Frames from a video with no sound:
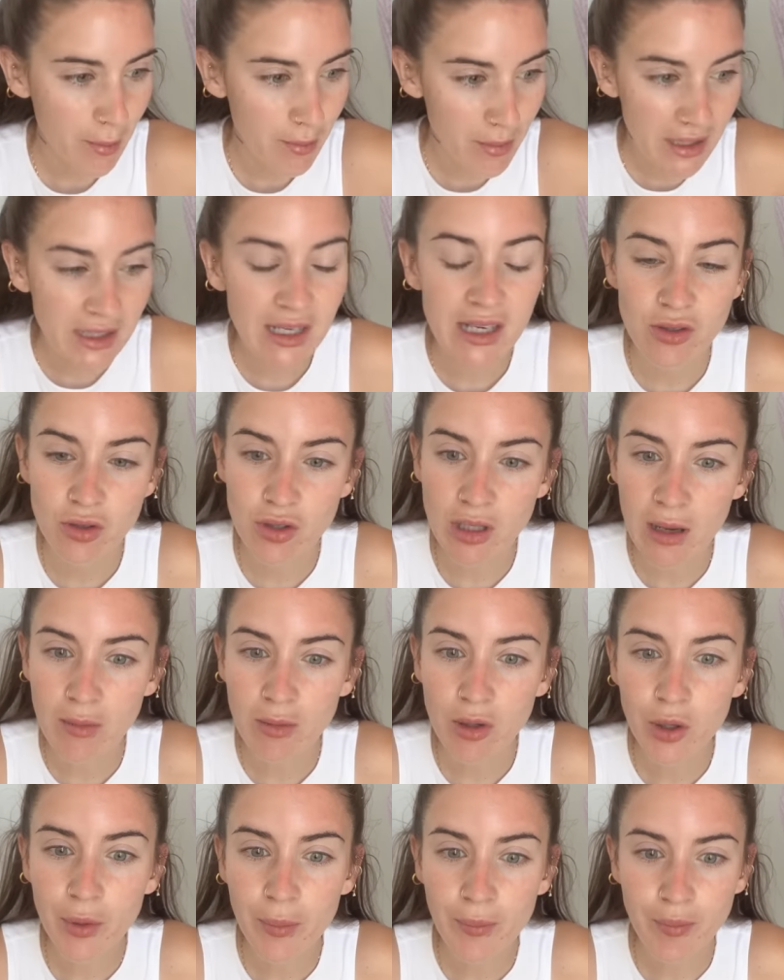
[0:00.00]
mientras os
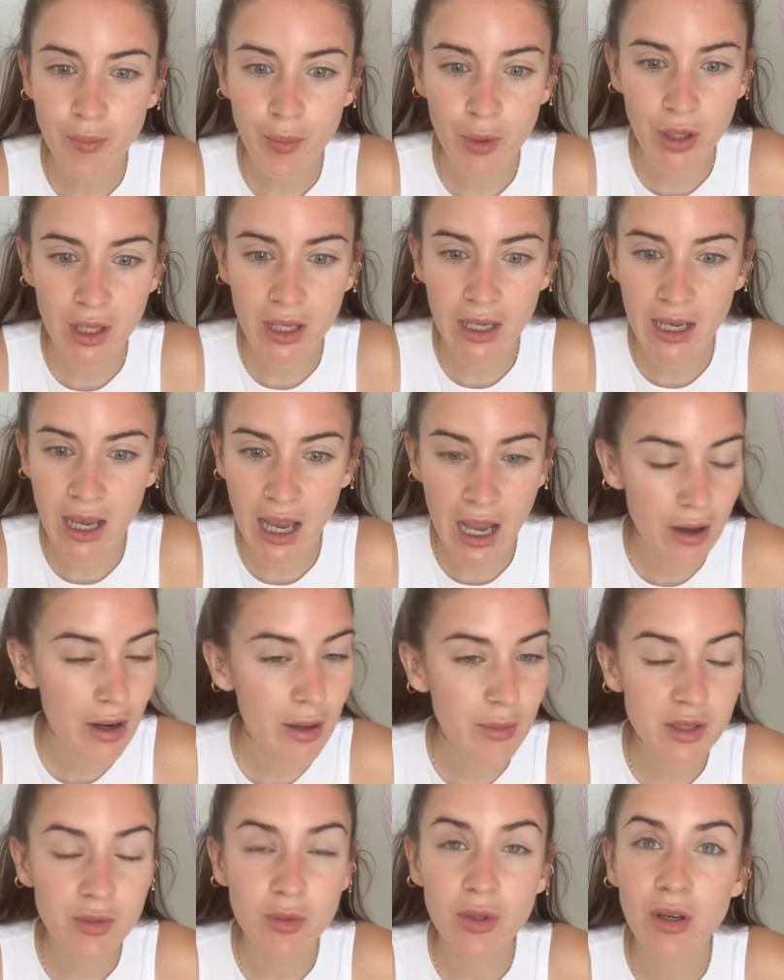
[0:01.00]
hablo porque
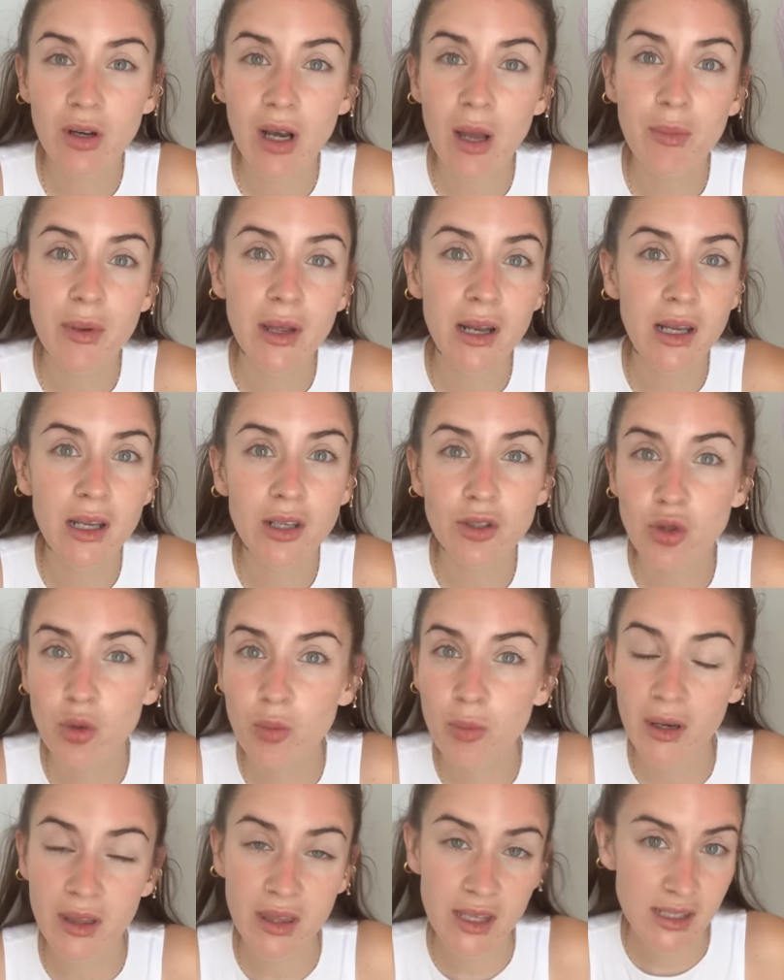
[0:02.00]
ahora mismo tengo la piel
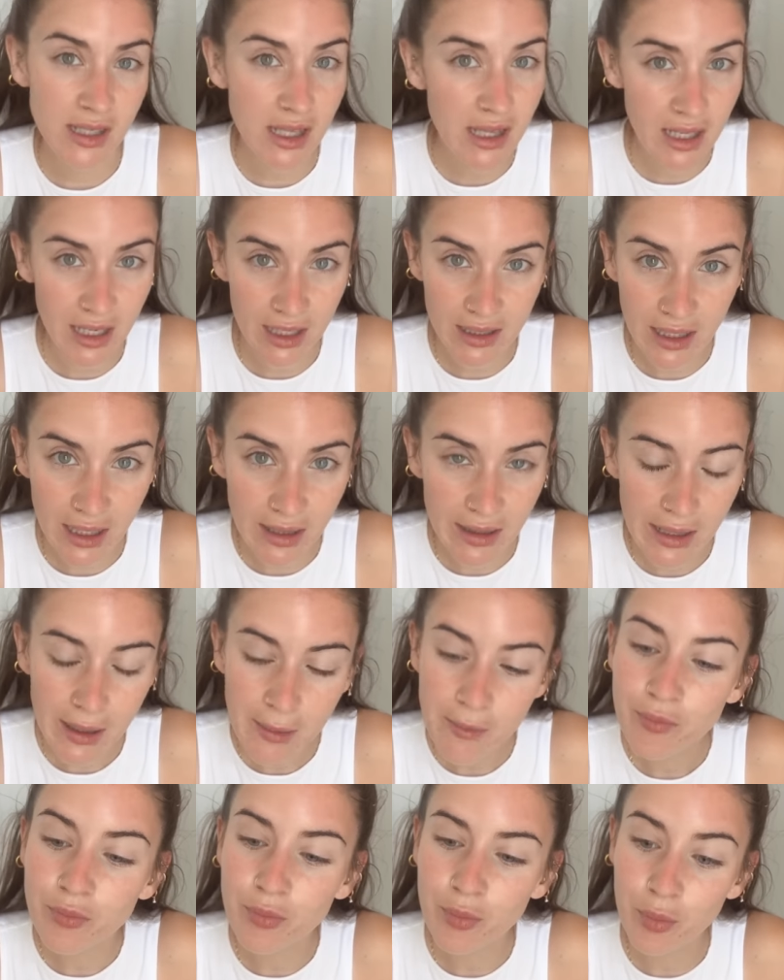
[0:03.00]
súper
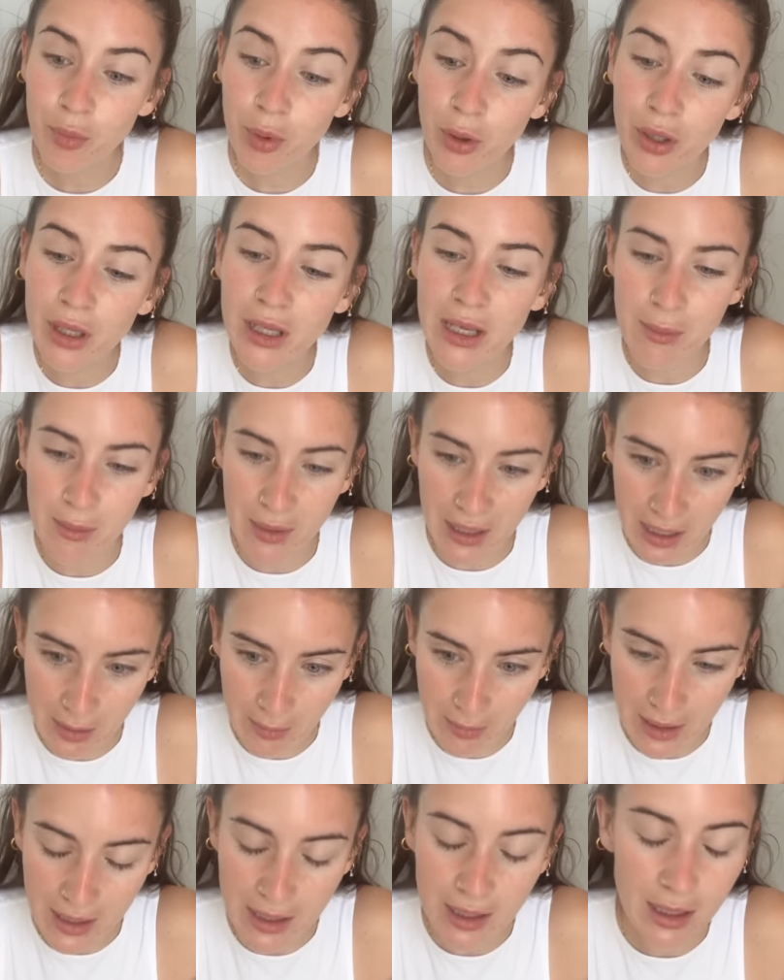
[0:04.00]
deshidratada porque me
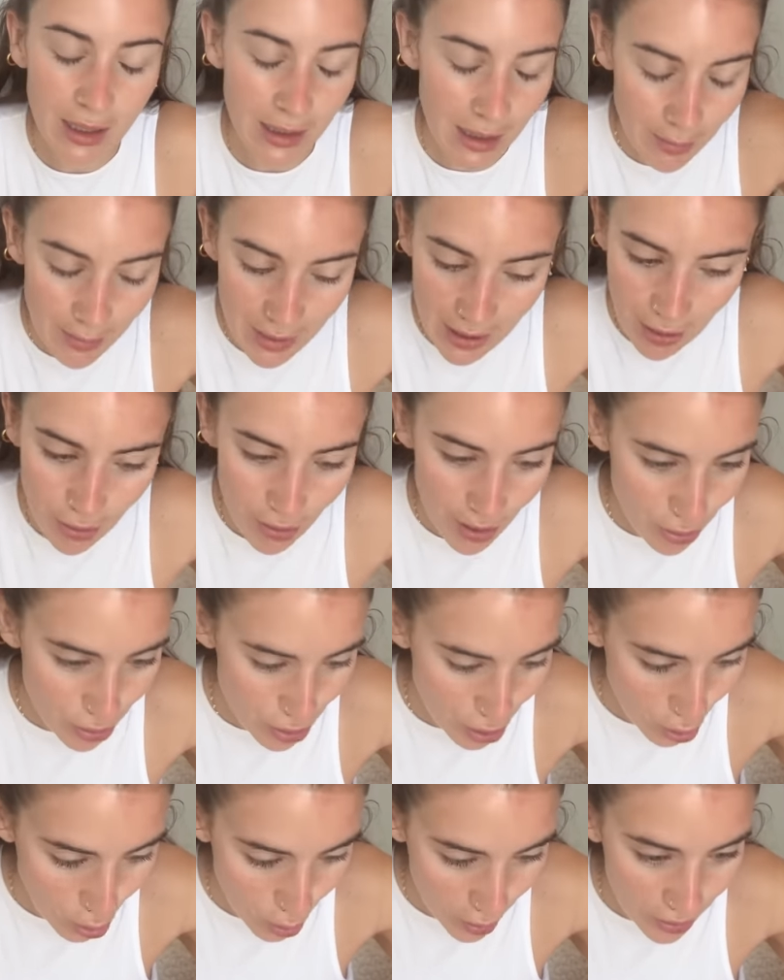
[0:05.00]
quemé, que también ahora
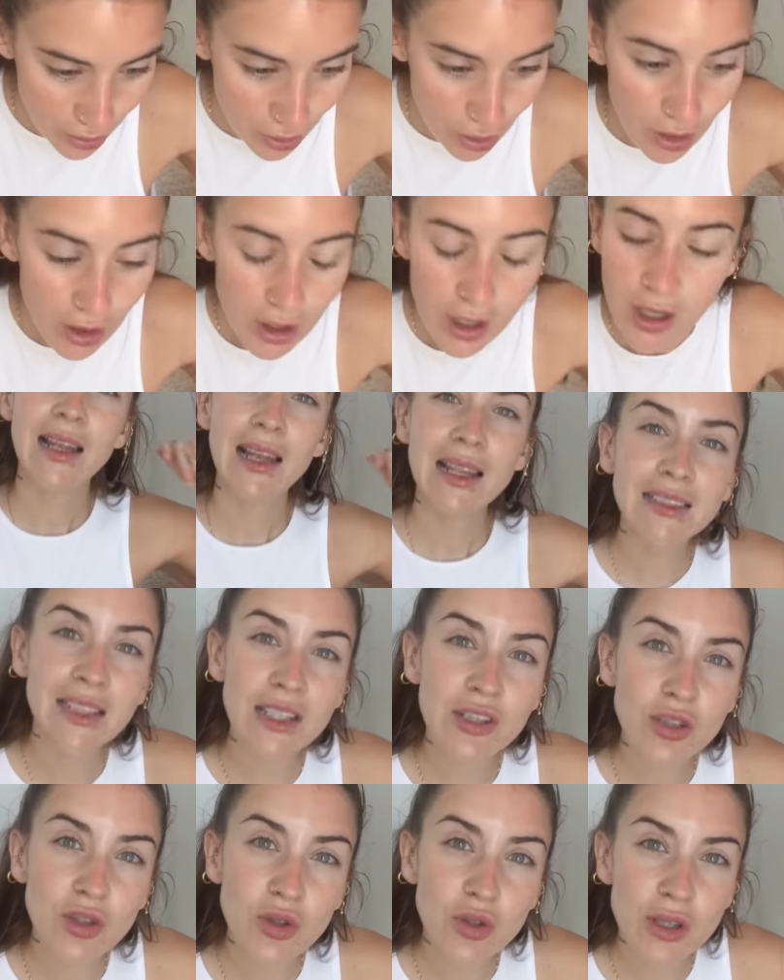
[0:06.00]
os lo cuento. Las
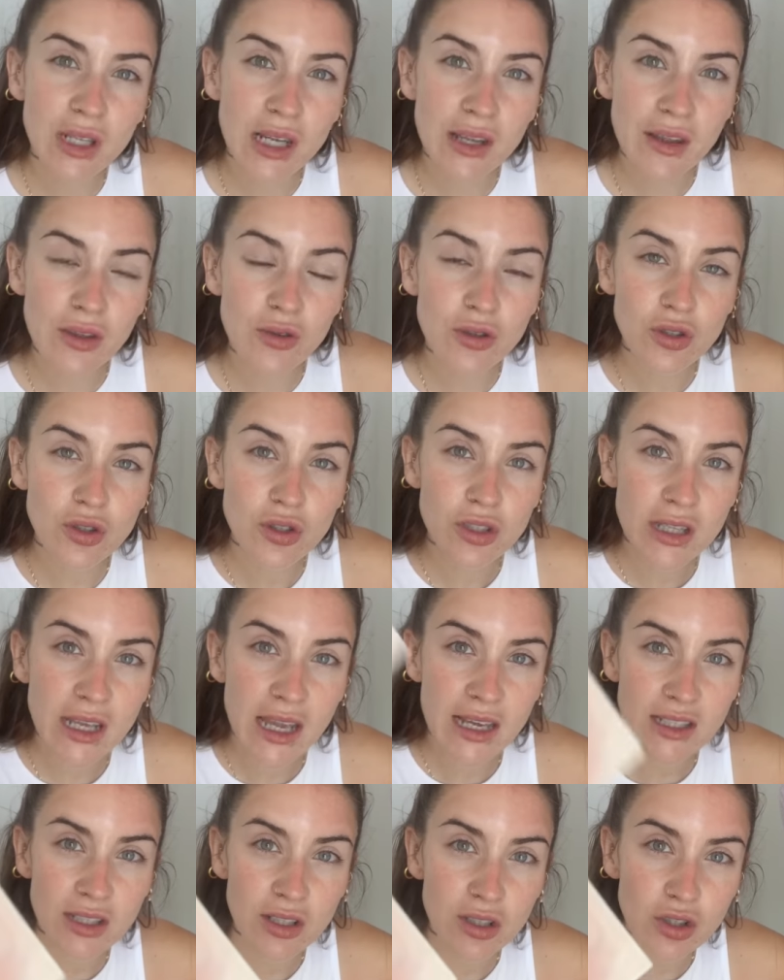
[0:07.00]
que yo estoy utilizando estos
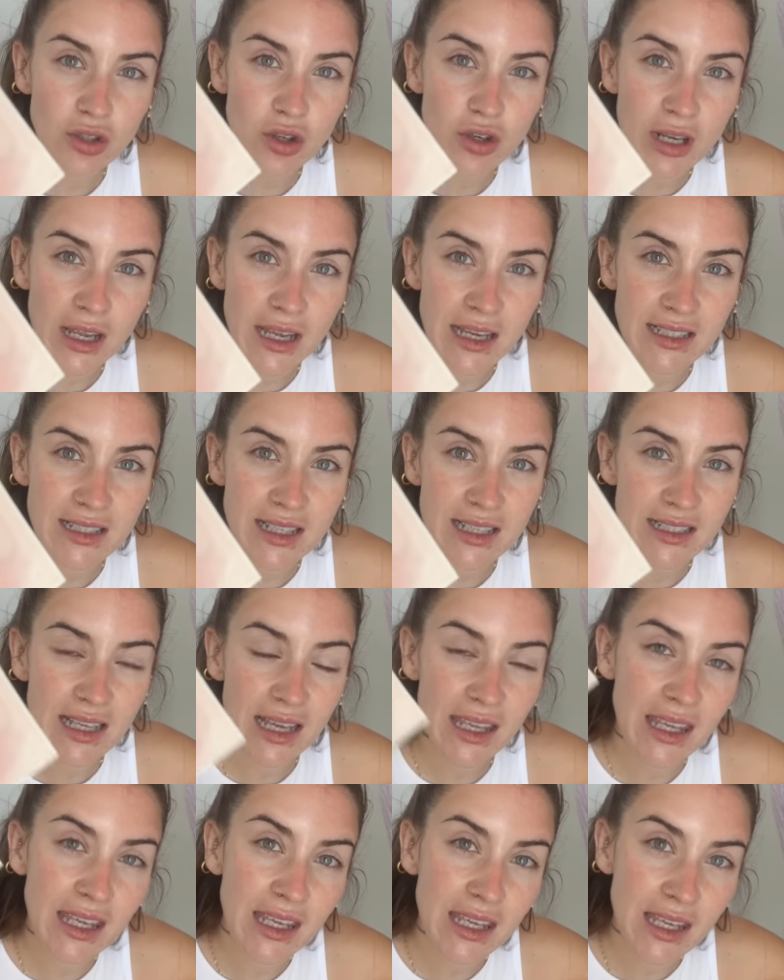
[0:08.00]
días son estas de
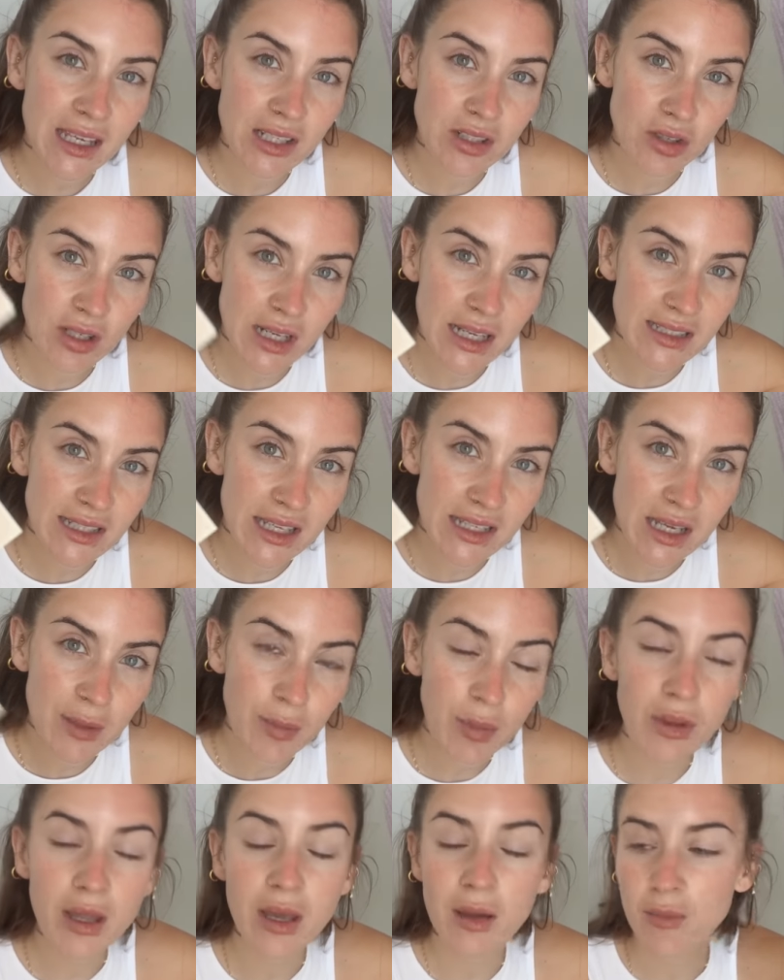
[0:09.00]
aquí, que son las de
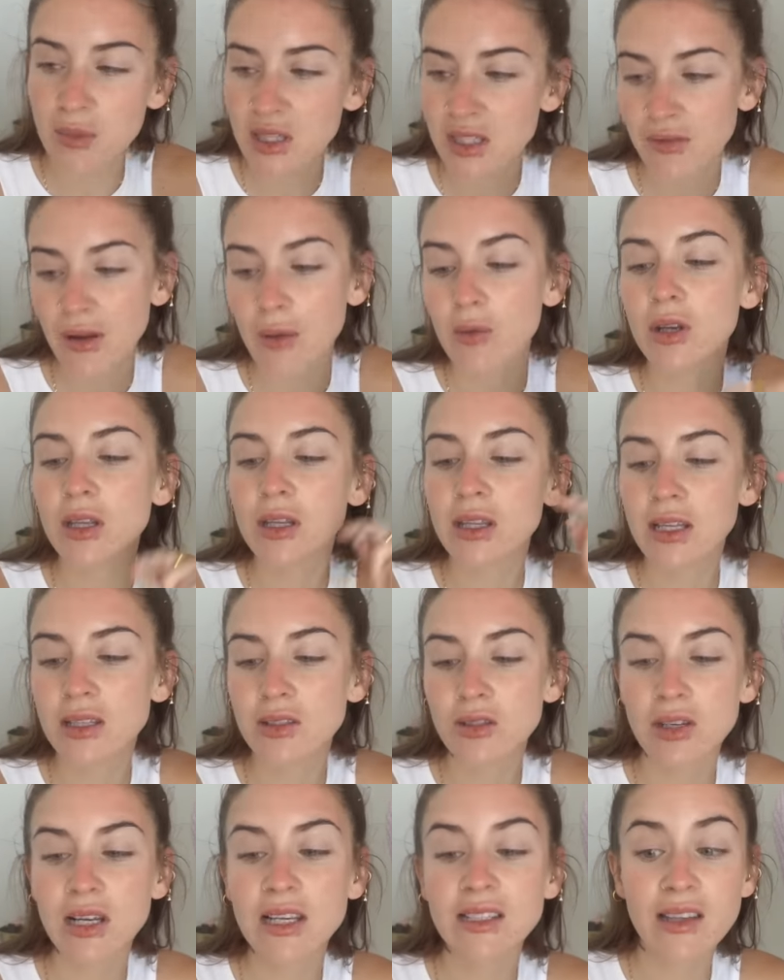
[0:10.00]
Yepoda, mis
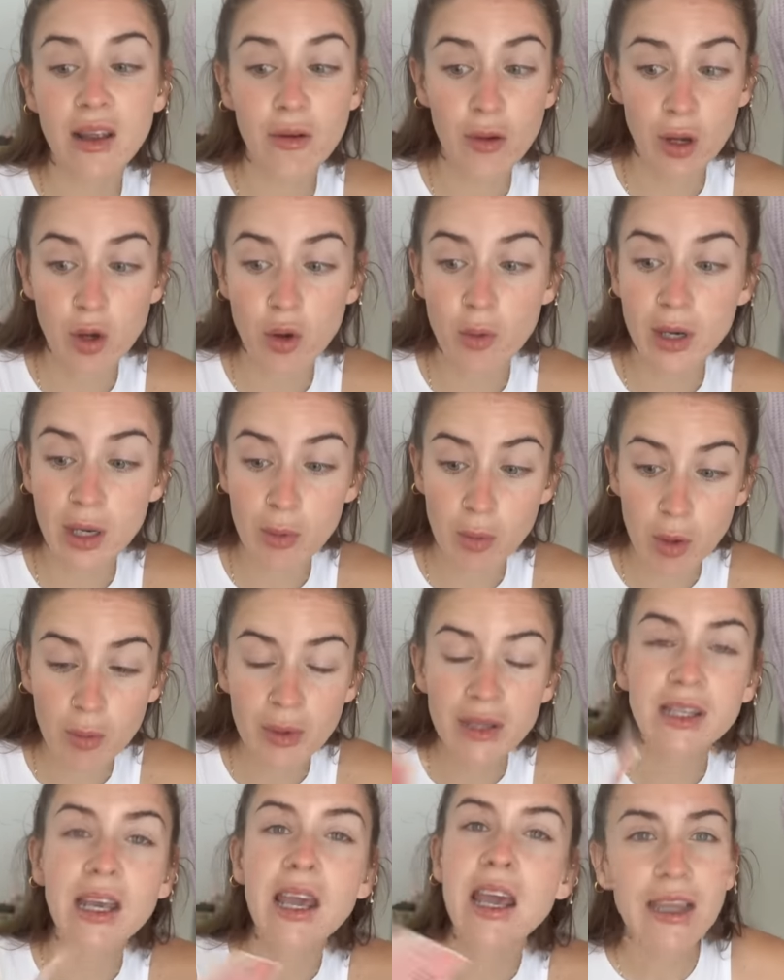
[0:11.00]
favoritas son las de Recovery
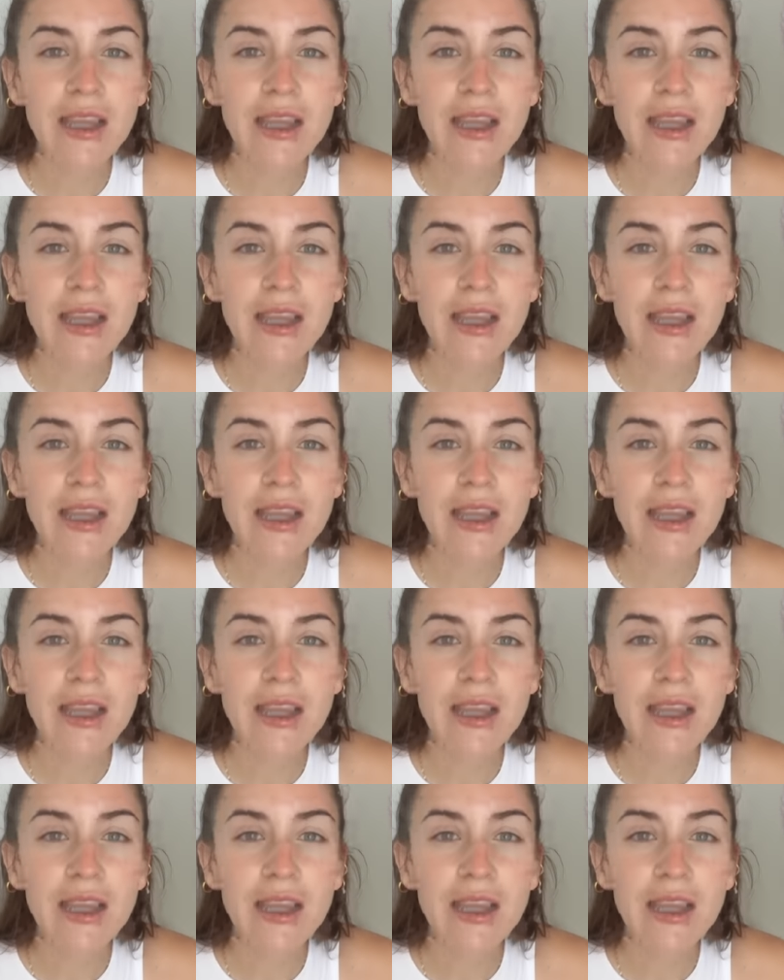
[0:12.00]
Moment.